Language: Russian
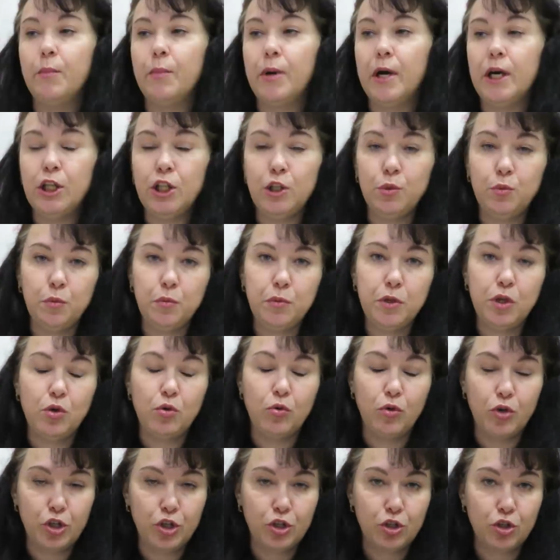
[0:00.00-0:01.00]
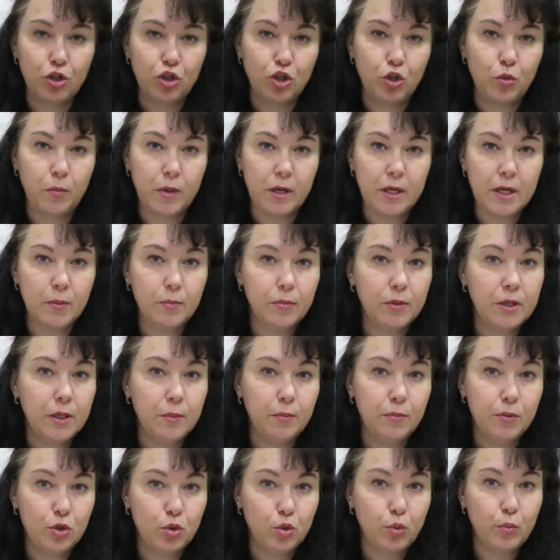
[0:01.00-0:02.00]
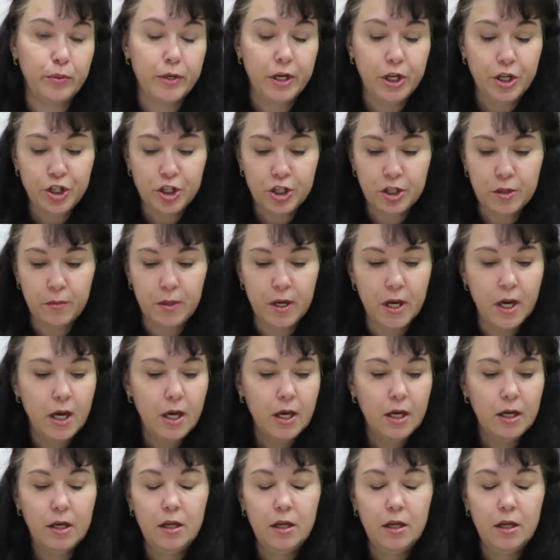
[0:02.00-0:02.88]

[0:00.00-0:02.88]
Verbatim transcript: Поэтому мне хочется, чтобы они были безупречными